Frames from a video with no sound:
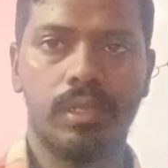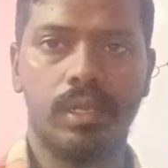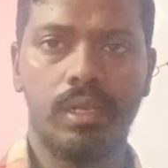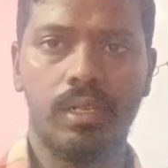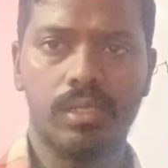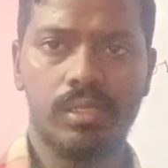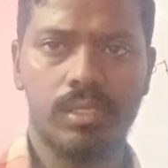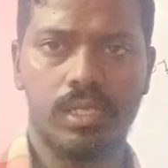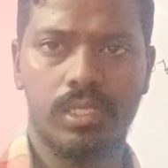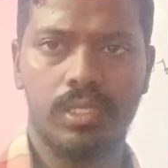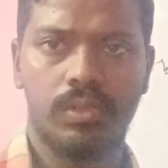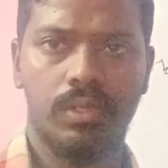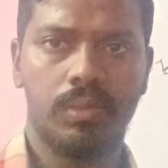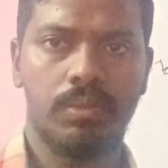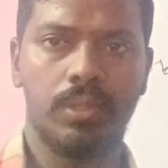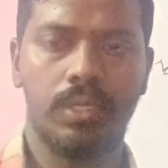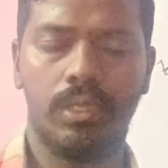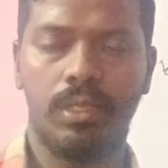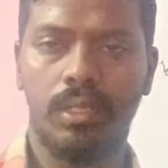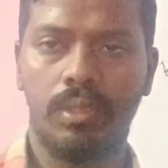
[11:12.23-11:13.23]
தயானந்த சரஸ்வதி
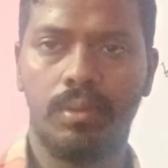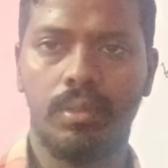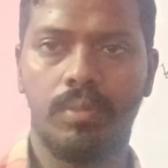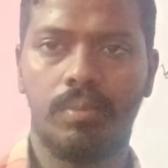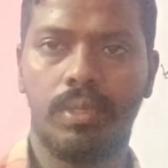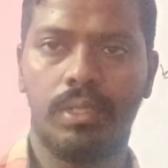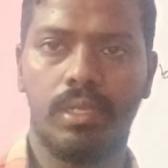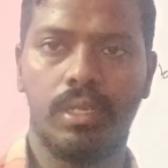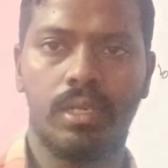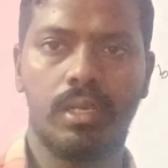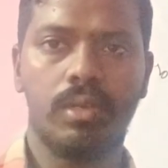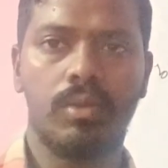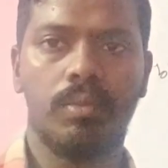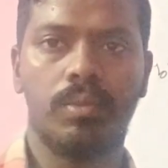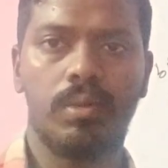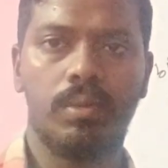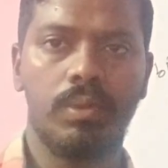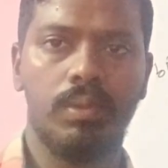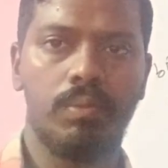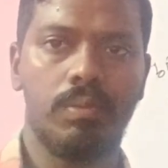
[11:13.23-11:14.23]
பற்றி இவர் பார்த்தீங்கன்னாக்கா ரொம்ப
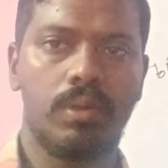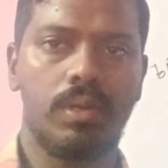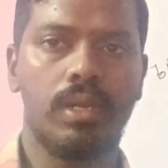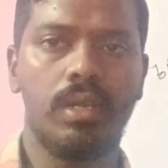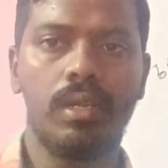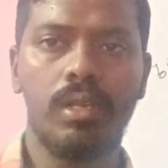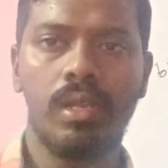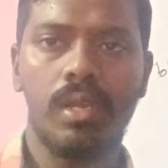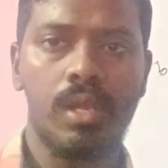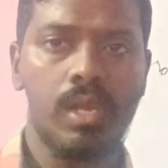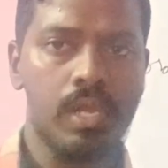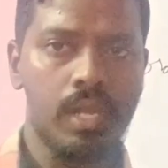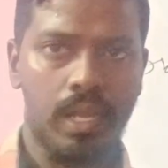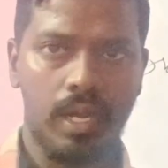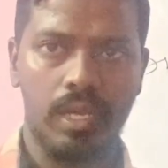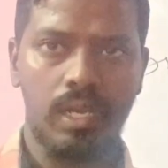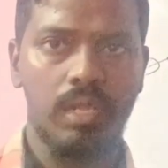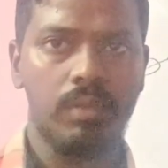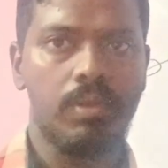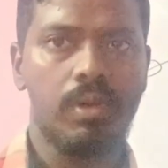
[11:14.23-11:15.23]
ரொம்ப இம்பார்ட்டன்ட்
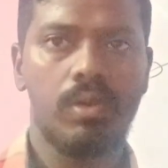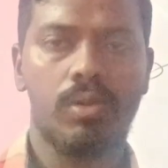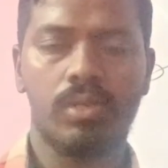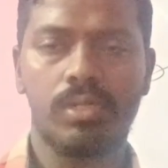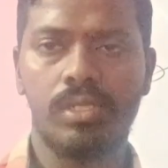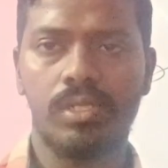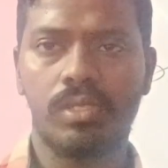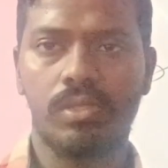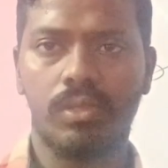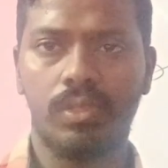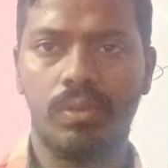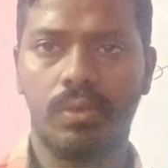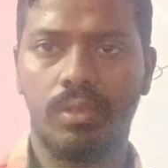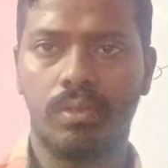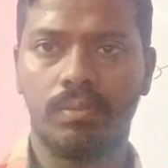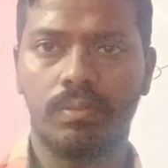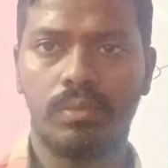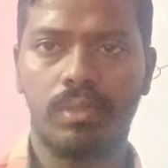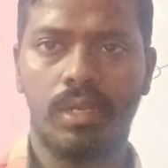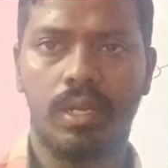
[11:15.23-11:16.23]
கண்டிப்பாக கொஸ்டின்ஸ் வந்து
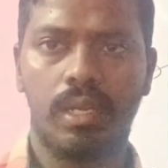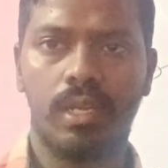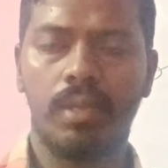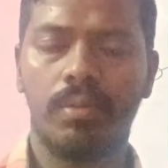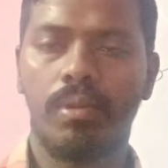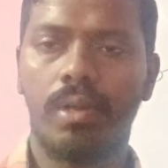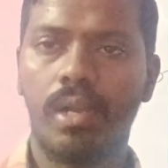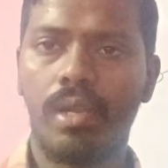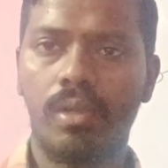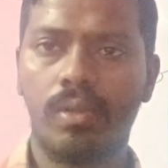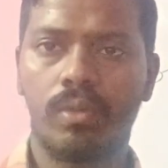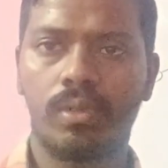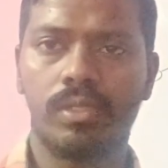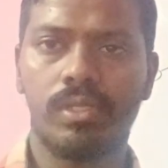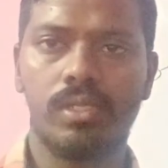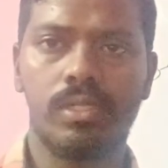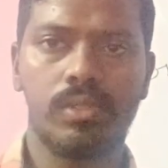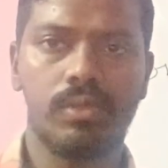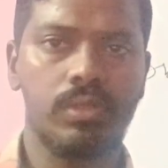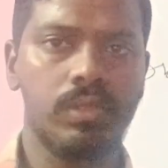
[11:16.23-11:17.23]
வரும் கண்டிப்பாக
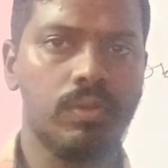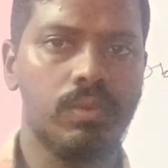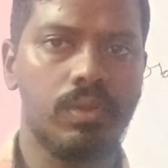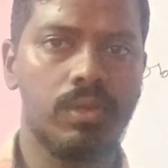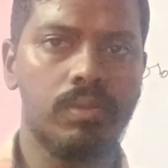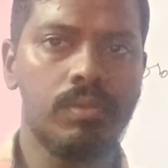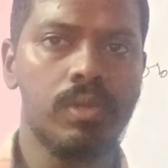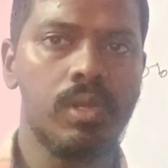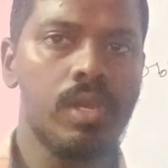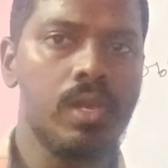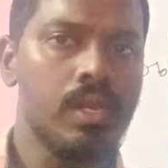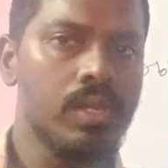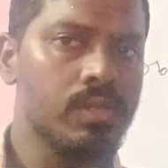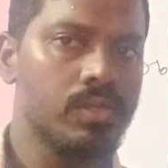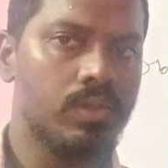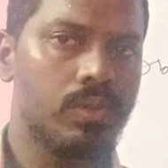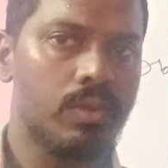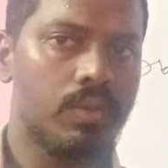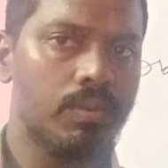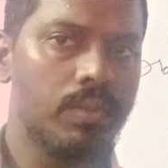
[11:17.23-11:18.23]
கொஸ்டின்ஸ் வந்து வரும்
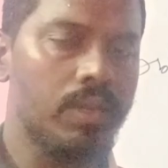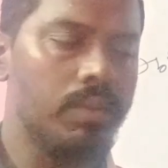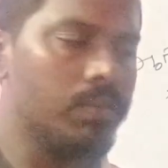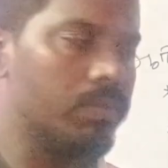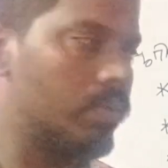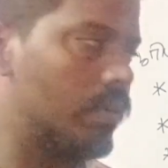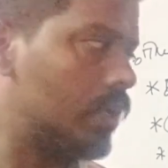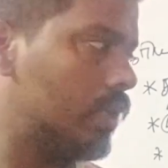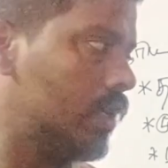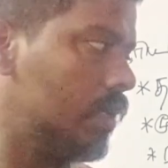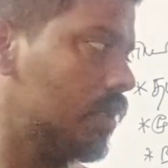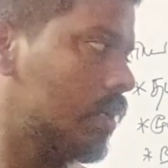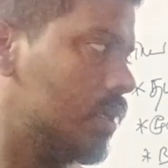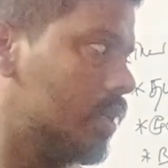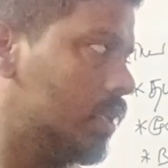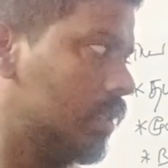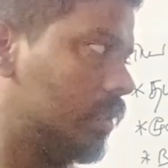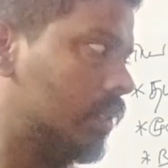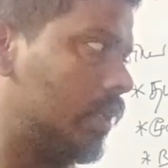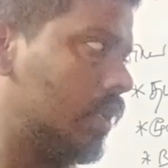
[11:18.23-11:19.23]
ஸோ ரொம்ப இம்பார்ட்டன்ட்
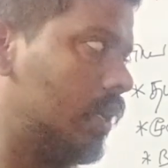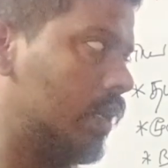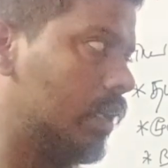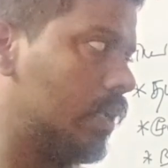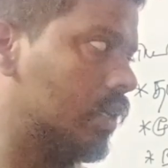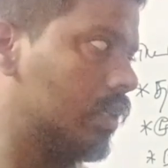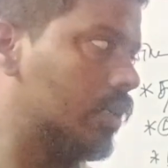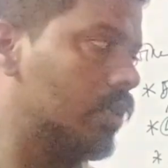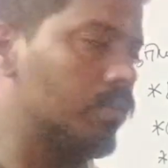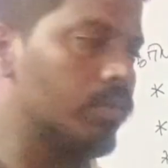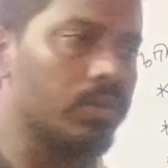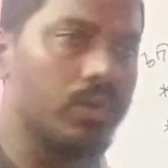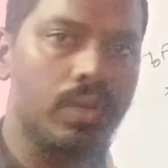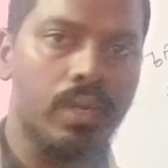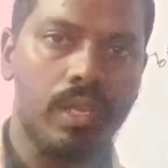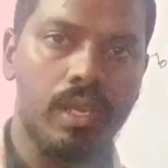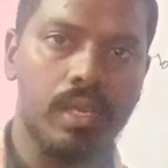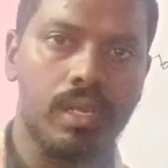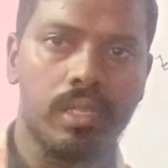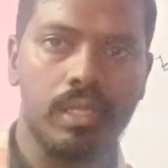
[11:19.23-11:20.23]
திலகருக்கு
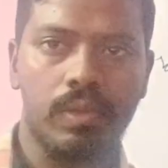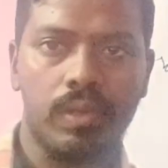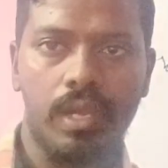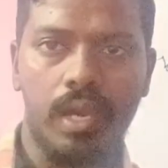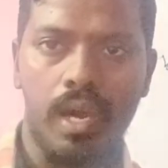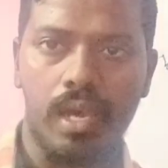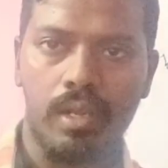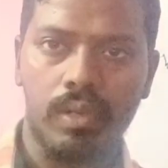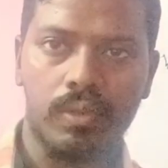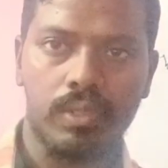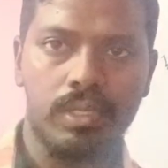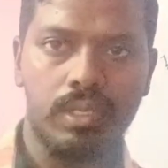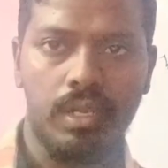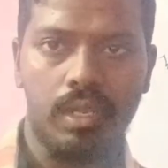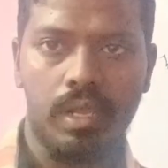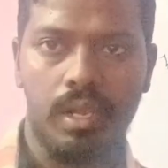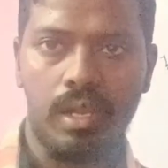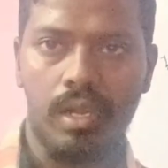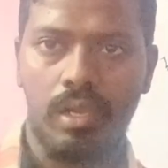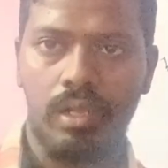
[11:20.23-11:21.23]
முன்னோடியா இருந்தவர் யாருன்னு கொஸ்டின்
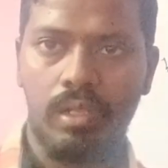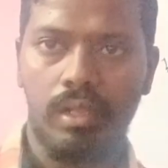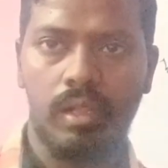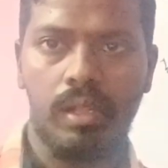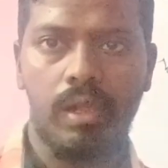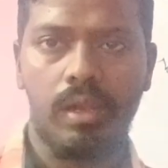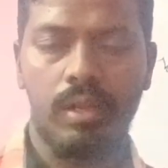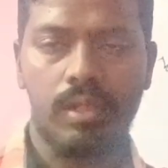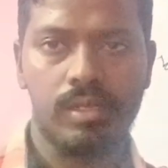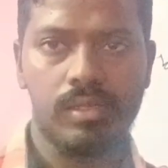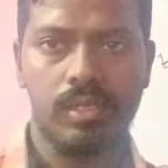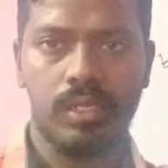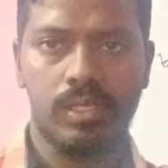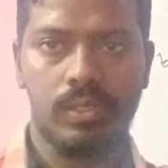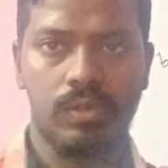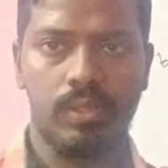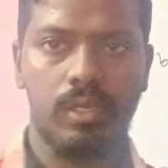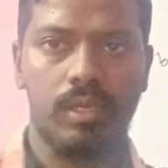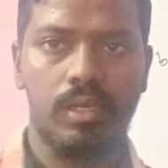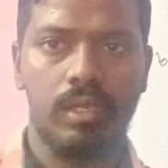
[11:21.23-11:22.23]
கேட்கலாம் தயானந்த
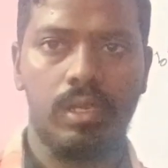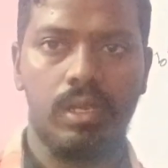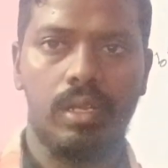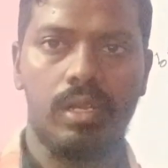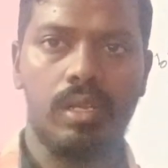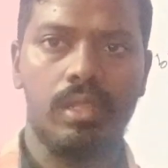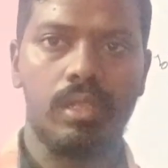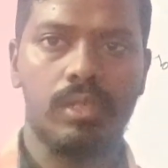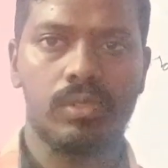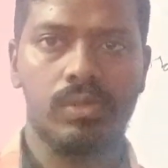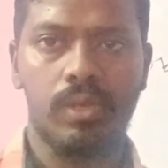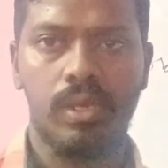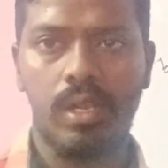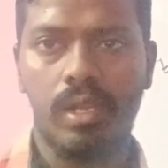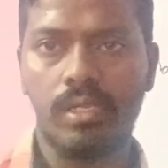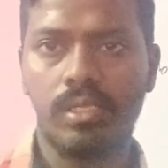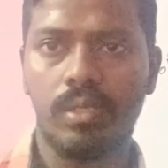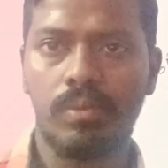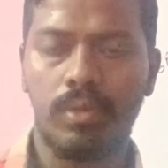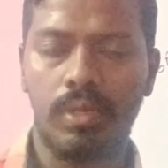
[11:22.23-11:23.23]
சரஸ்வதி ஏன்னா இந்த
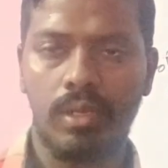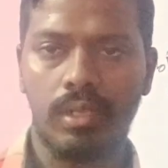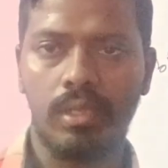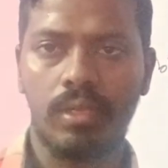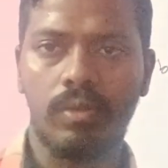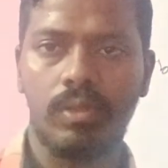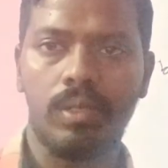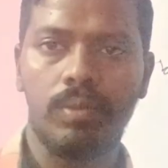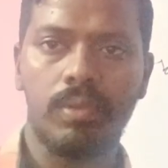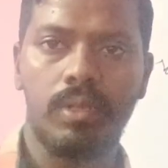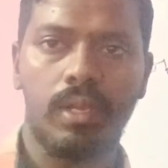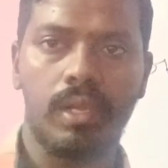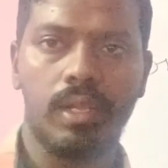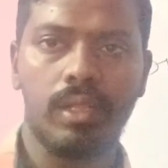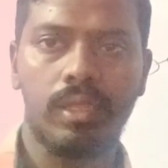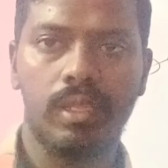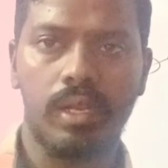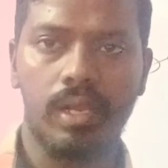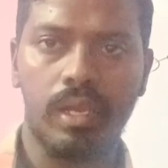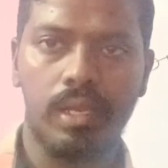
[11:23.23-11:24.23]
சுயராஜ்யம்ன்றது வந்து எனக்கு
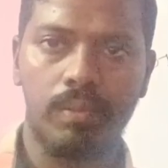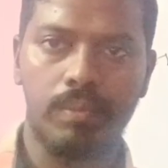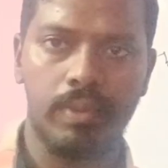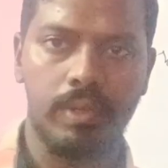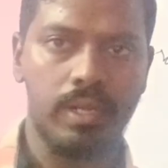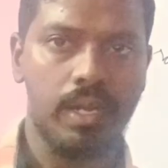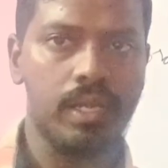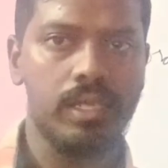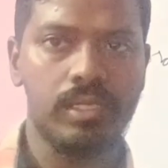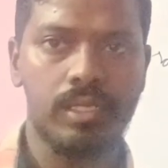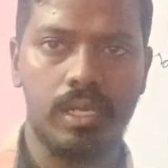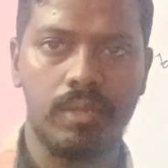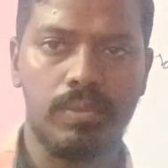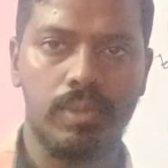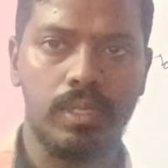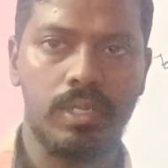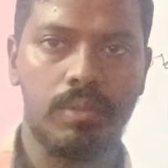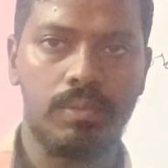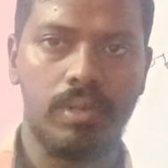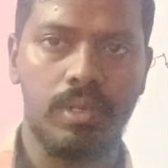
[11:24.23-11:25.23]
திலகர் பின்னாடி ஸ்டார்ட்
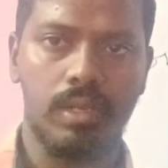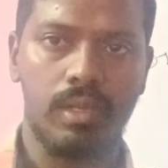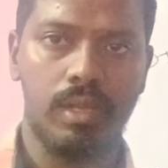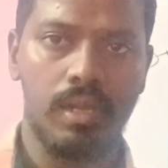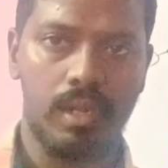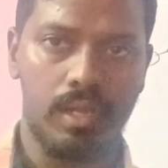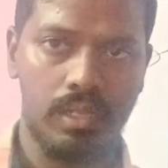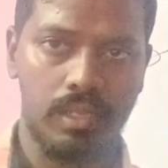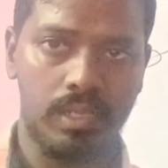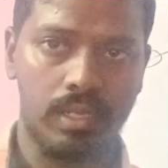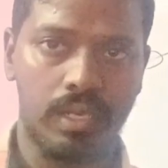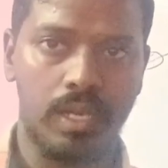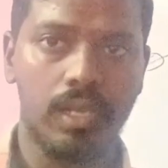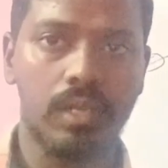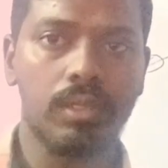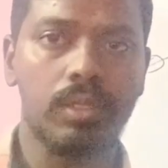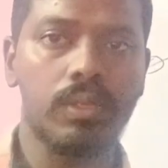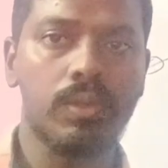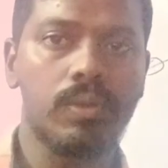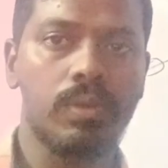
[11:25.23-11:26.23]
பண்ணியிருப்பாரு அது
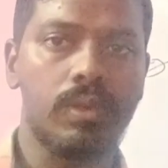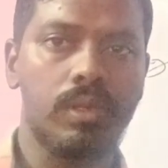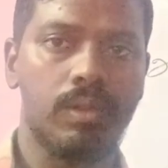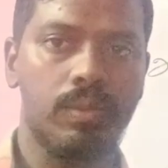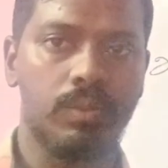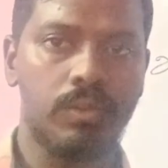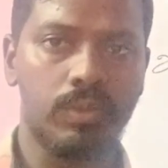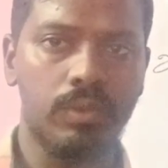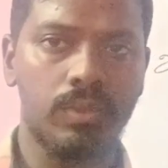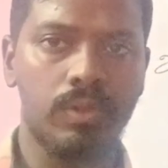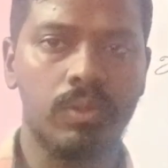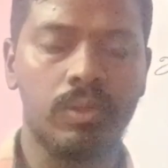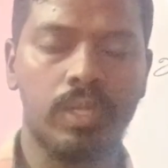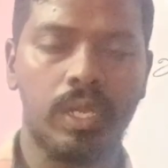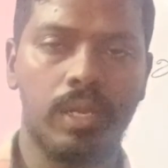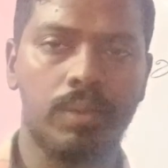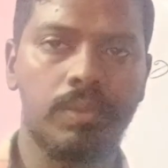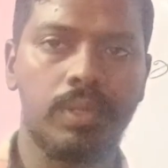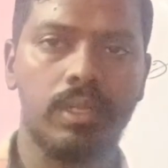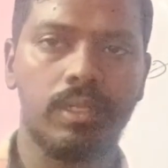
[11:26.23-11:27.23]
கருத்துக்கு
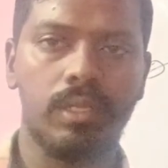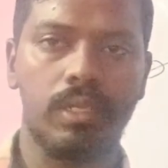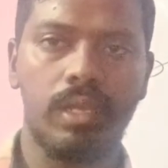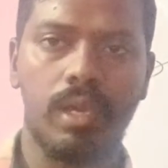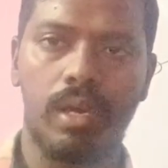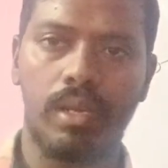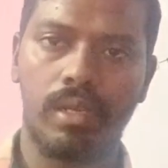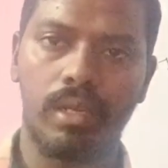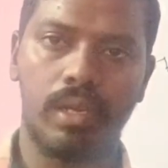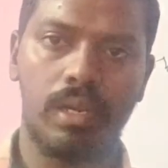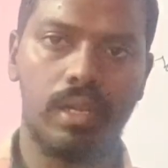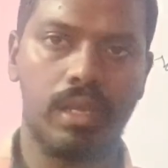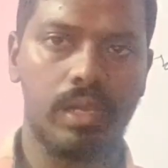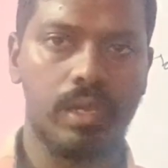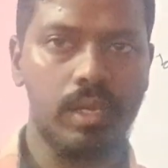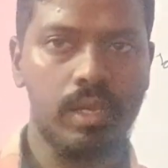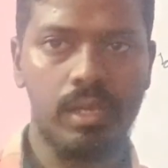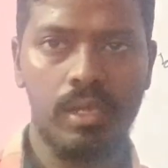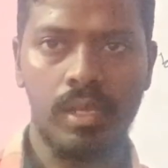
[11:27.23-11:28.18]
முன்னுதாரணமா இருந்த யாருன்னு கேட்டாக்க